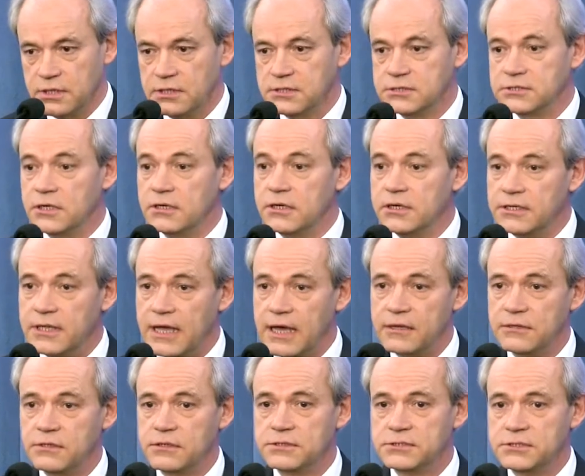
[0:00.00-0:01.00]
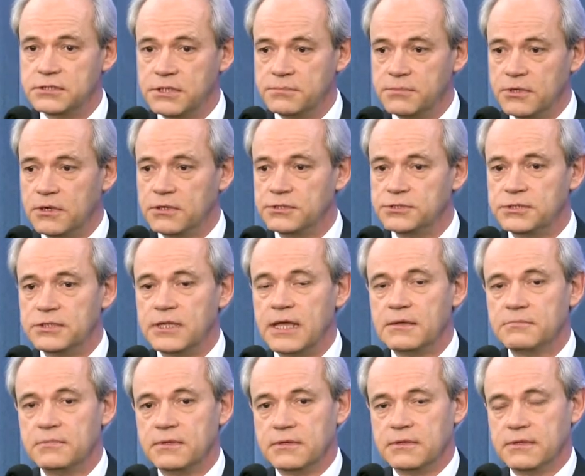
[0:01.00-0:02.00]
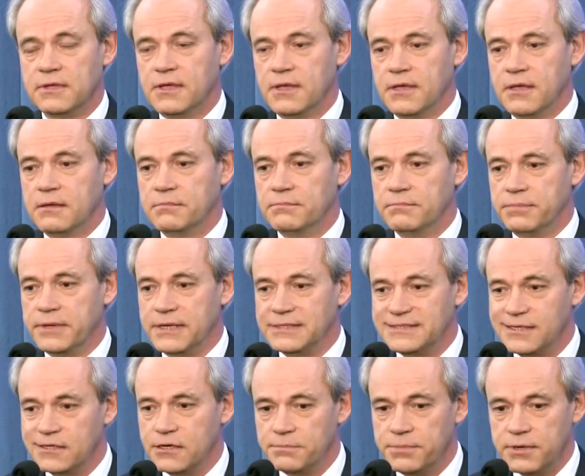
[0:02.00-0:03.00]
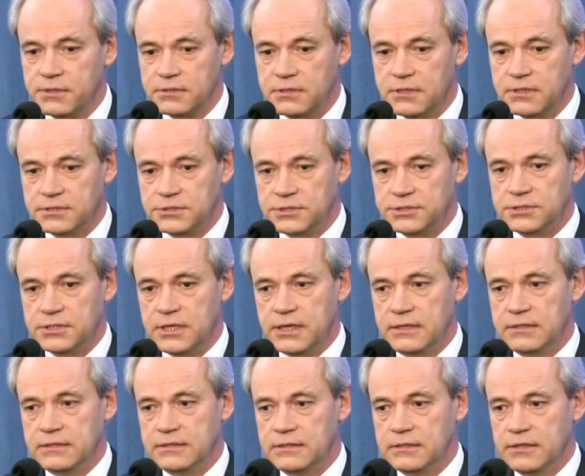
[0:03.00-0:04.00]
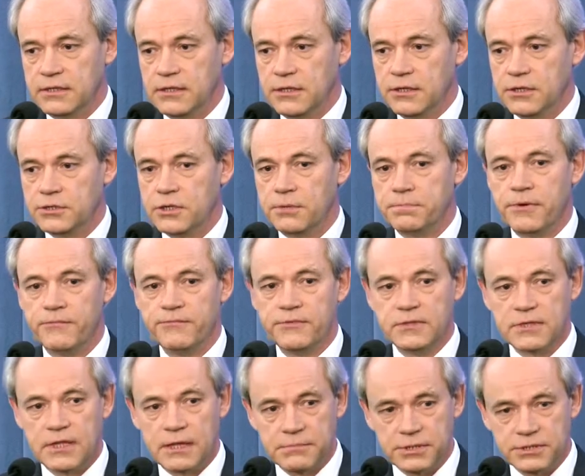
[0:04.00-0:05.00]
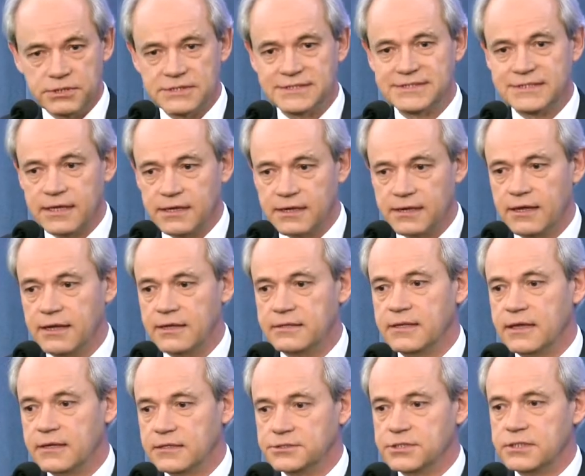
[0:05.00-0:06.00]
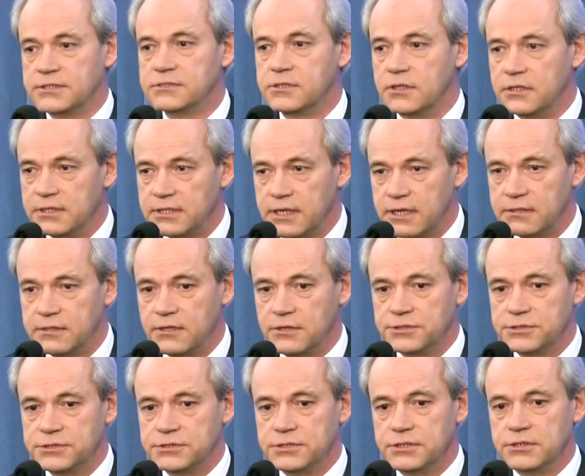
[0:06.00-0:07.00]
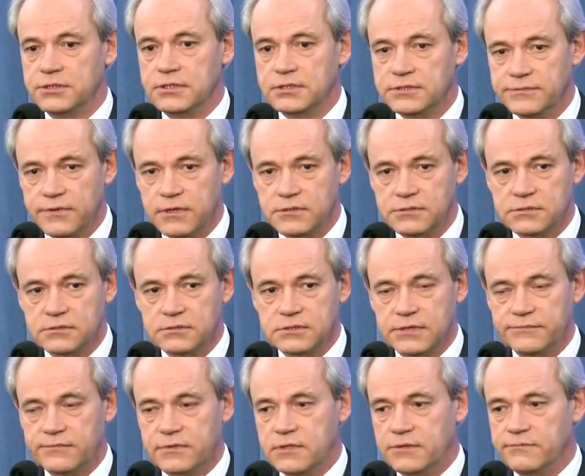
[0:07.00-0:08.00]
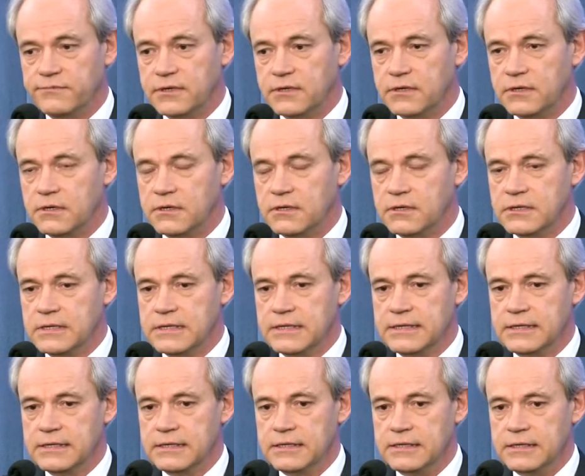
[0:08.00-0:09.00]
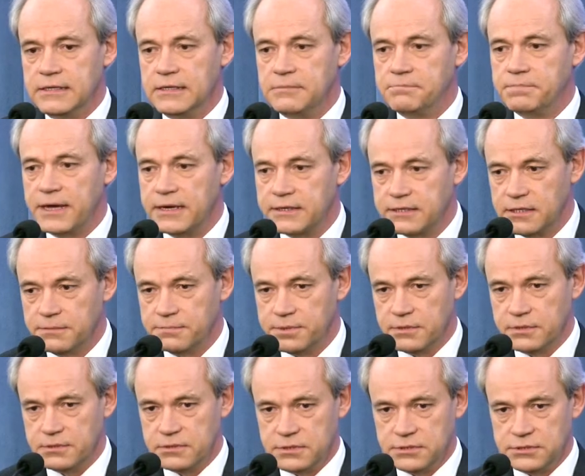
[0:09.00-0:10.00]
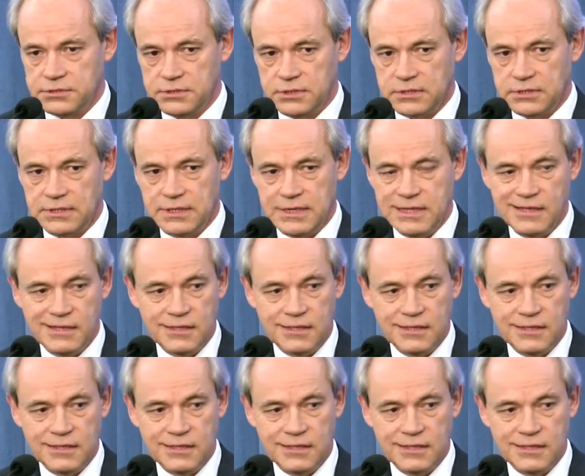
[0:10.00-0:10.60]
Solidarność z tymi rodzinami bezrobotnych dzisiaj to powinna być cecha także Solidarności i Związku Zawodowego i partii politycznych.